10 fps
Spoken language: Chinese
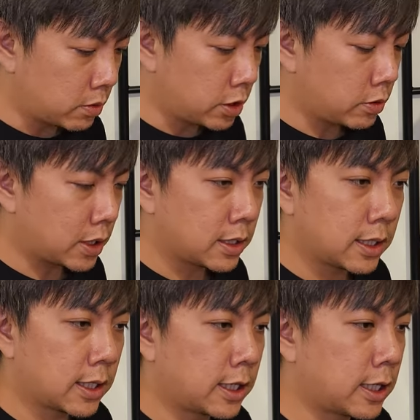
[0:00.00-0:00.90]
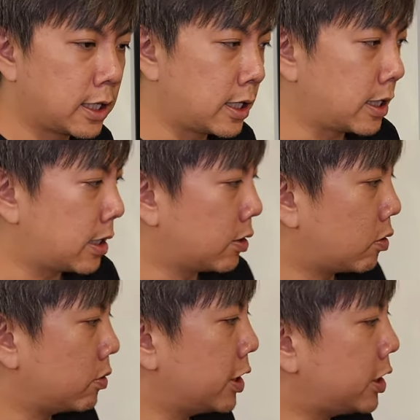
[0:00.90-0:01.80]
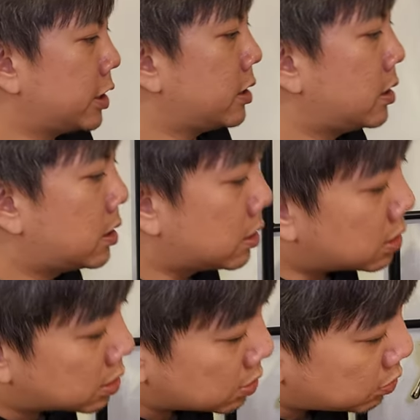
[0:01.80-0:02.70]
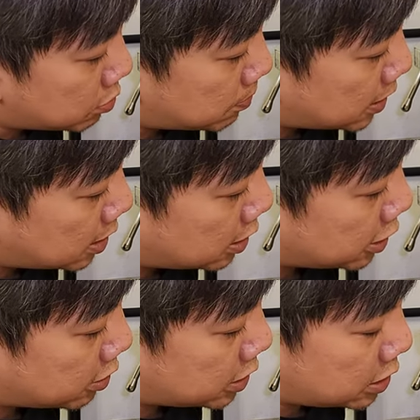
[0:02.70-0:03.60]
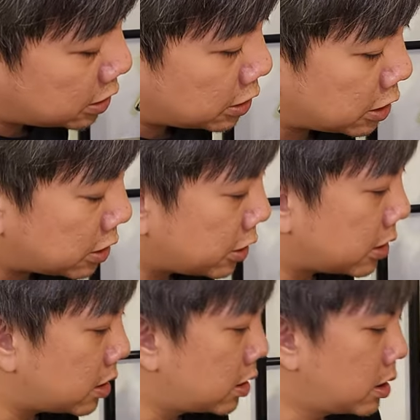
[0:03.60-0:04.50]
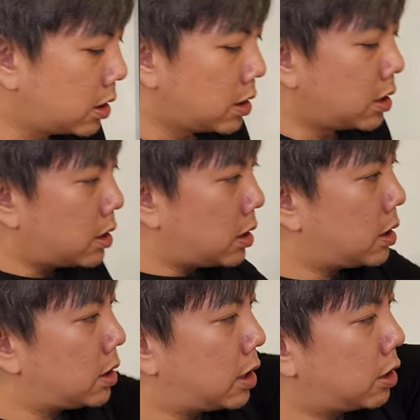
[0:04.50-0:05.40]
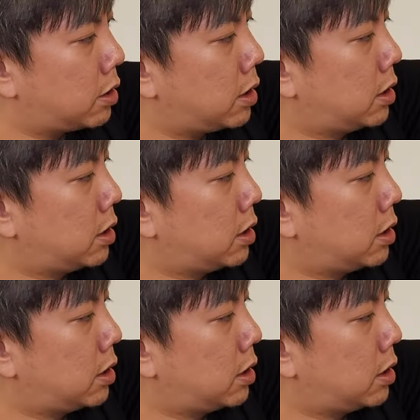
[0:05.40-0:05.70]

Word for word: 我喜欢让它浓一点，哦，就把它调细一点点。好。